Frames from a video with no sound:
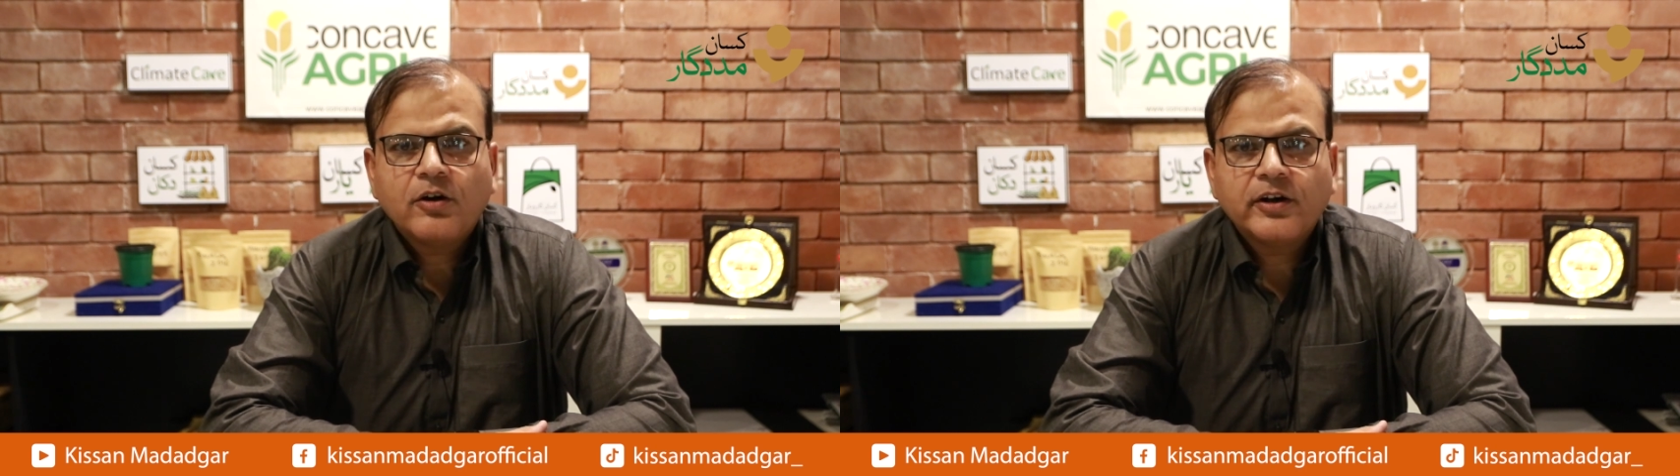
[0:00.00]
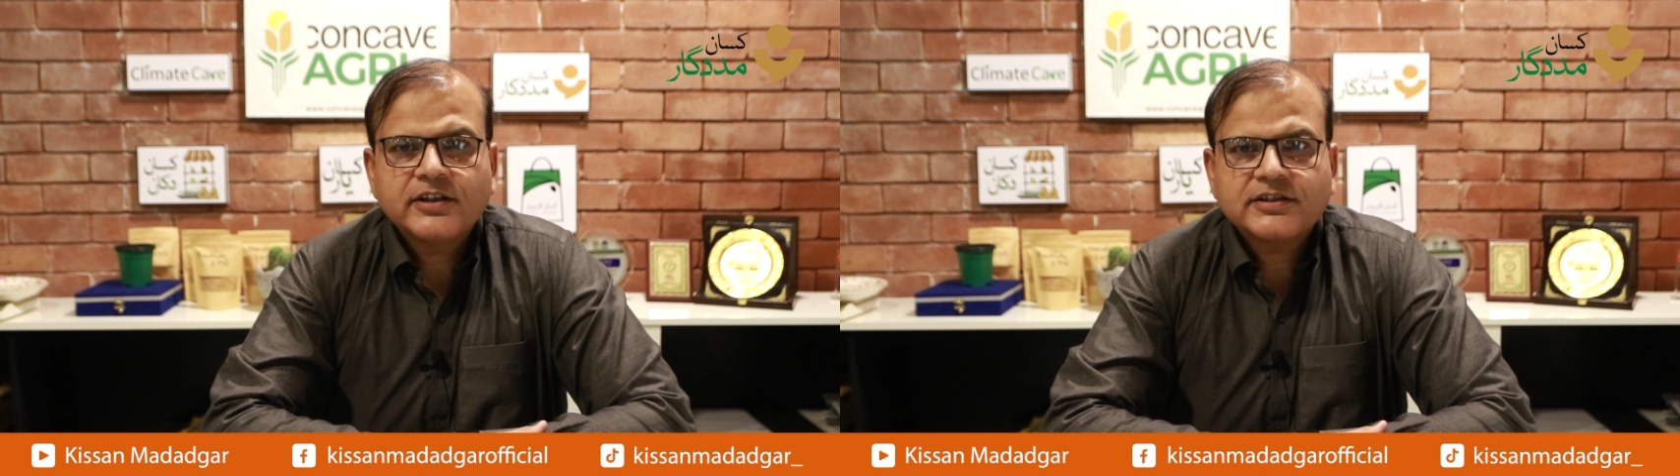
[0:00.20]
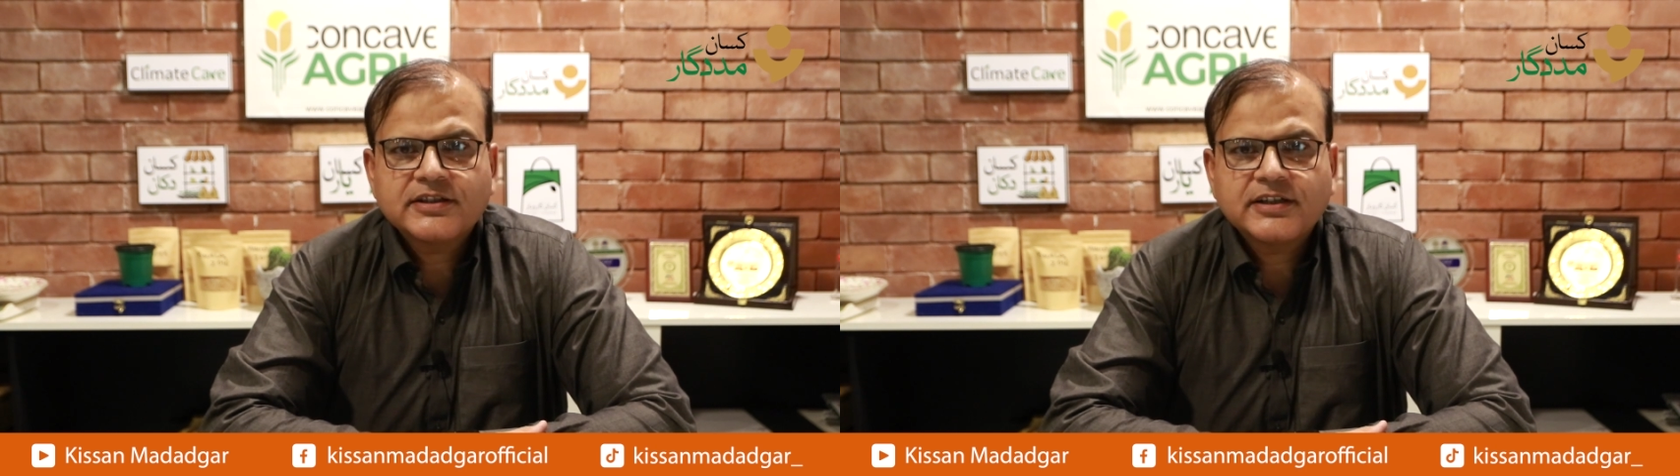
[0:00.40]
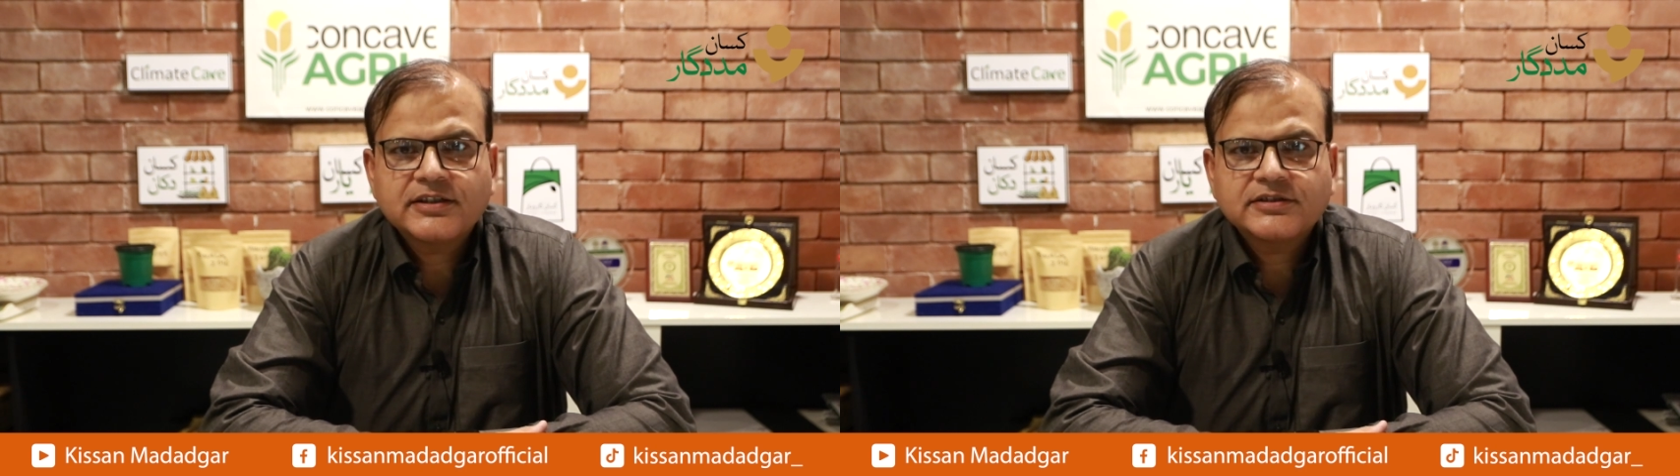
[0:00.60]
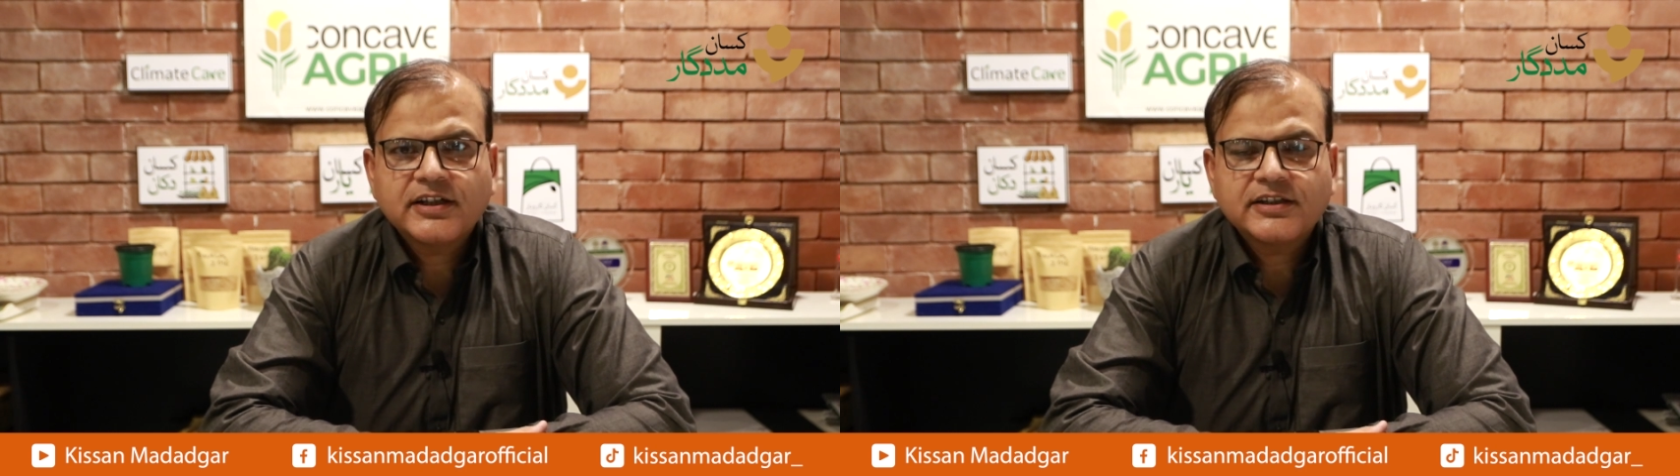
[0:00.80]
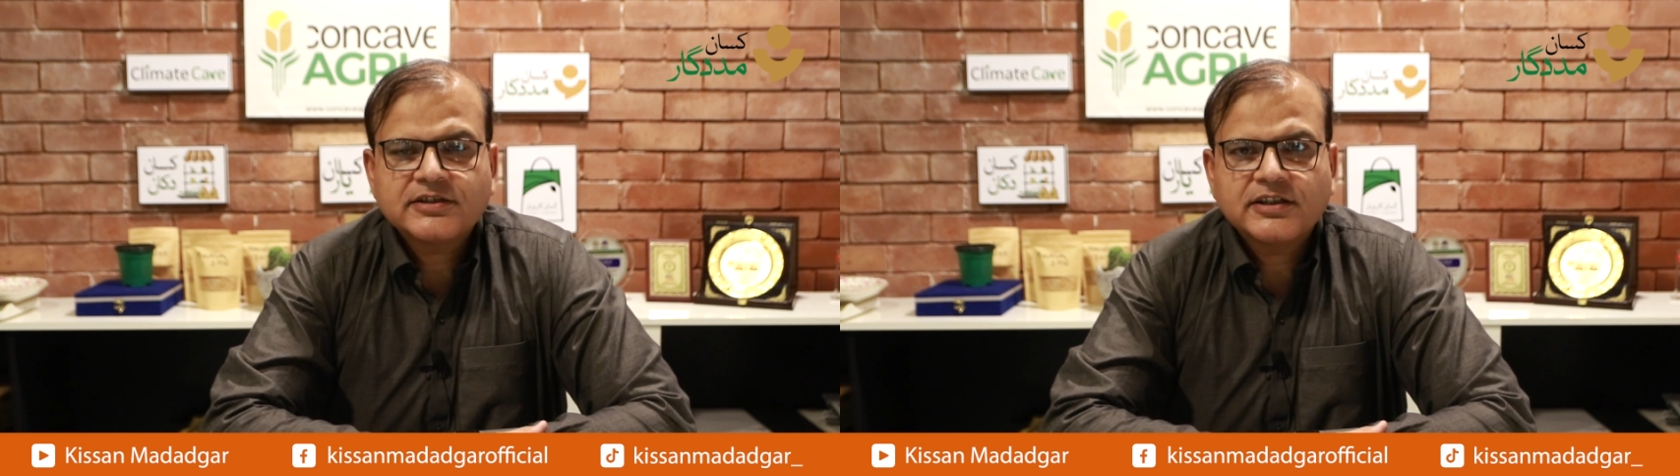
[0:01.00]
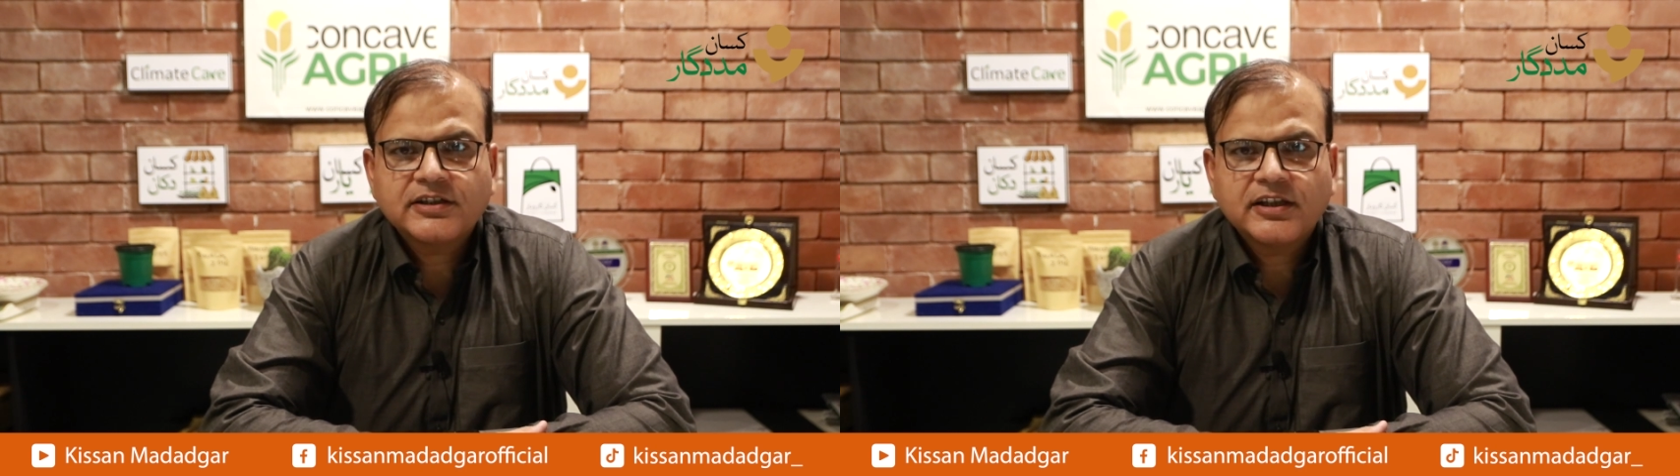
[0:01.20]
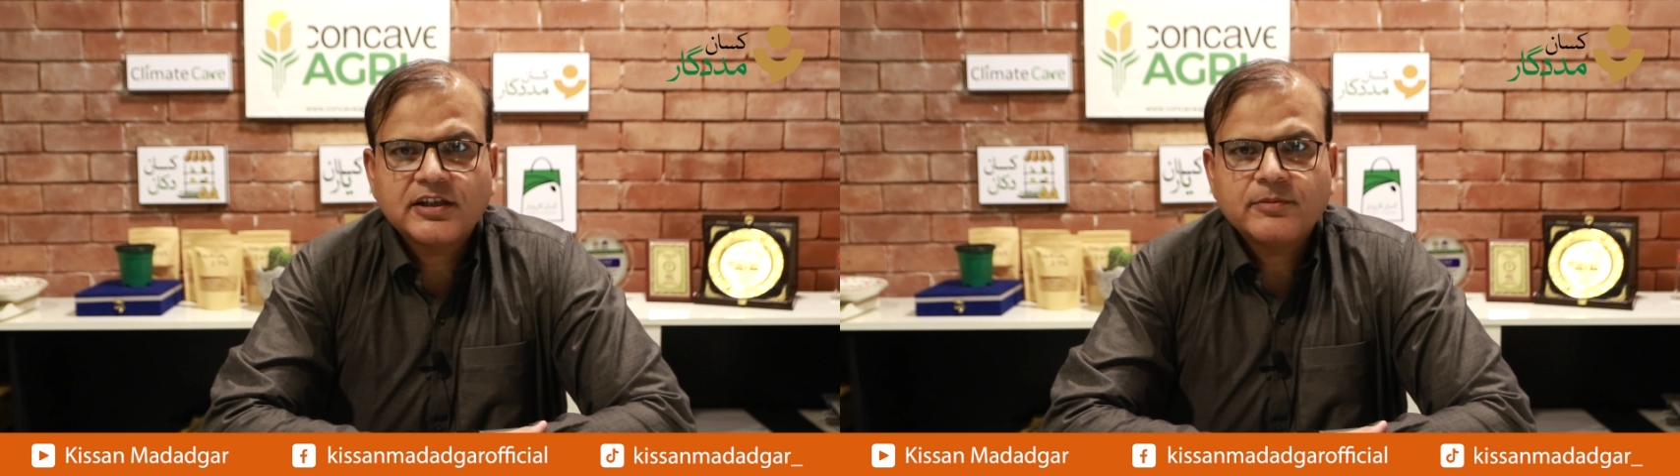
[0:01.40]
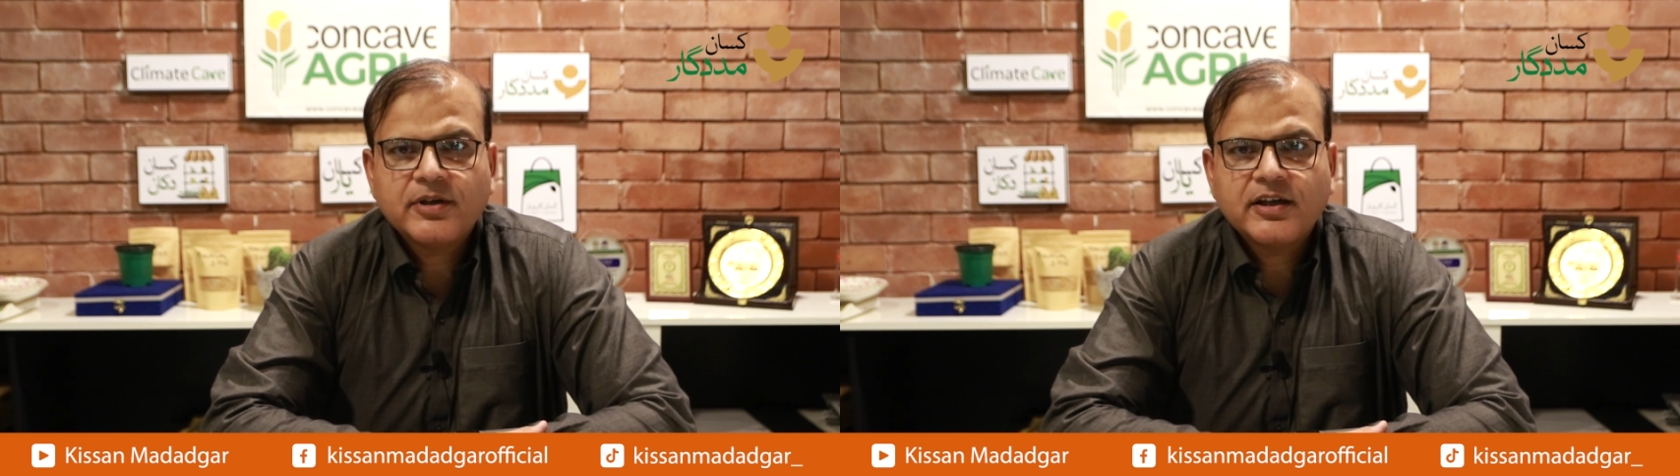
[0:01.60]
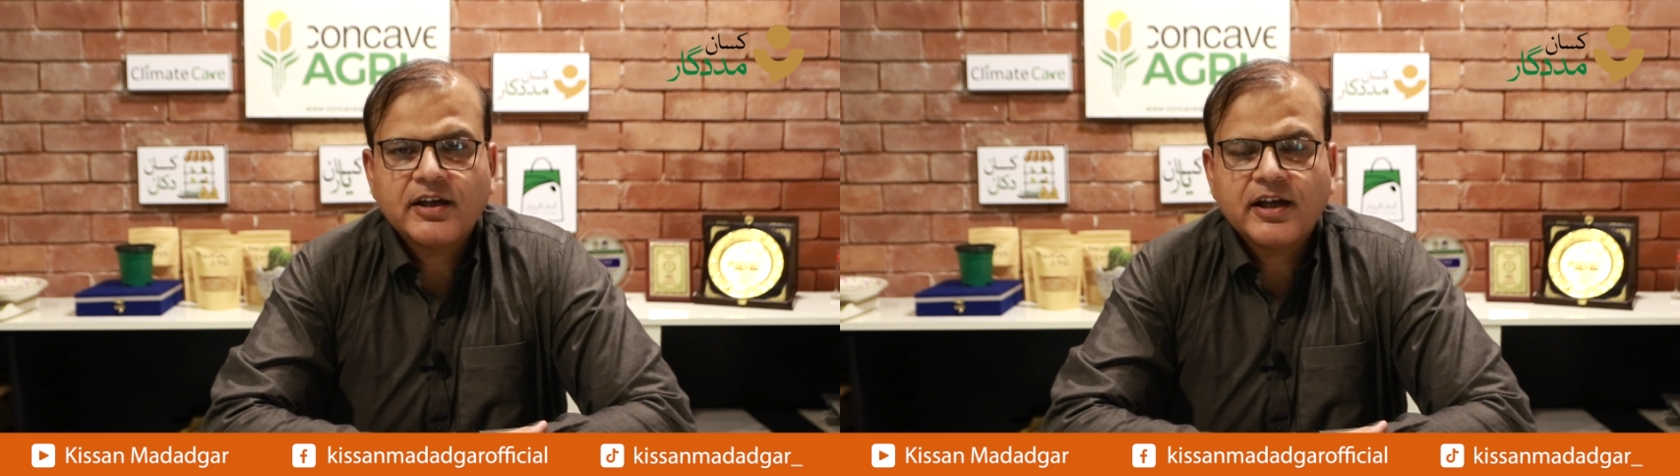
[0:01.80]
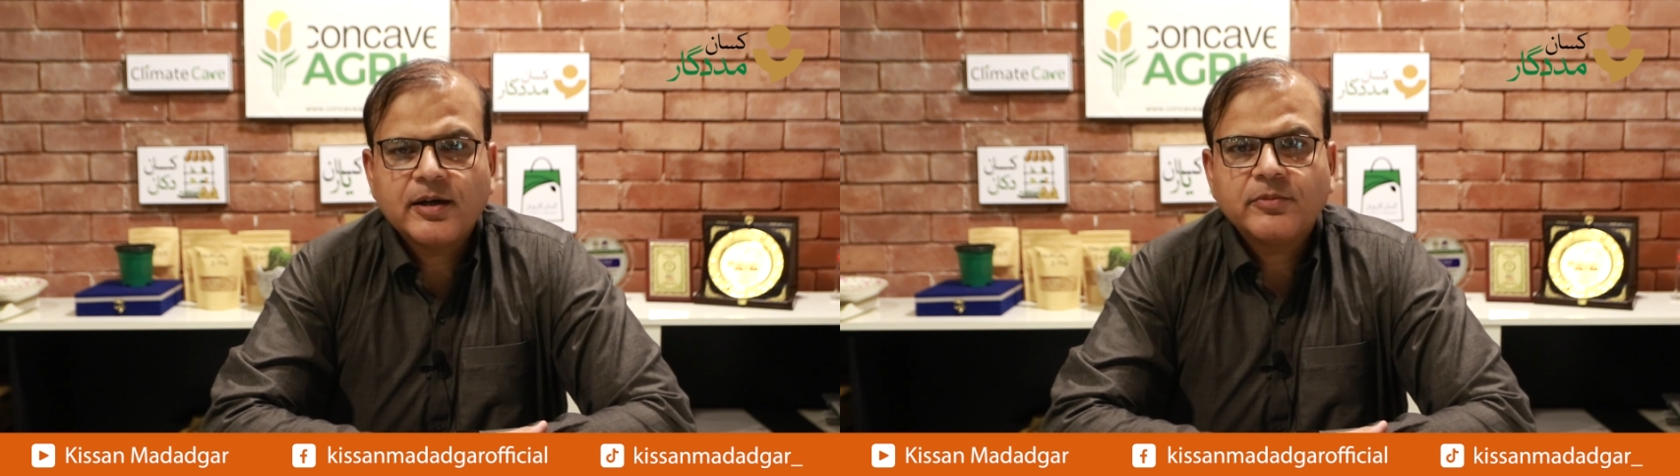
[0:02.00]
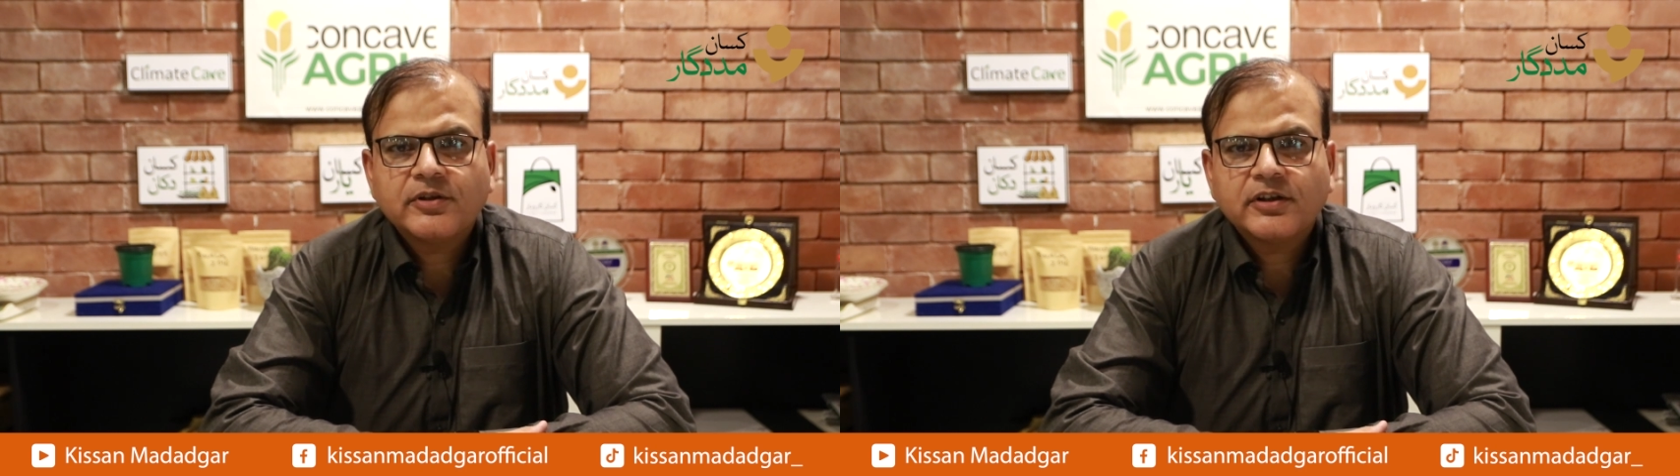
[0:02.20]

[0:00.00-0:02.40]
और इसके साथ साथ इसकी तरक्की में अहम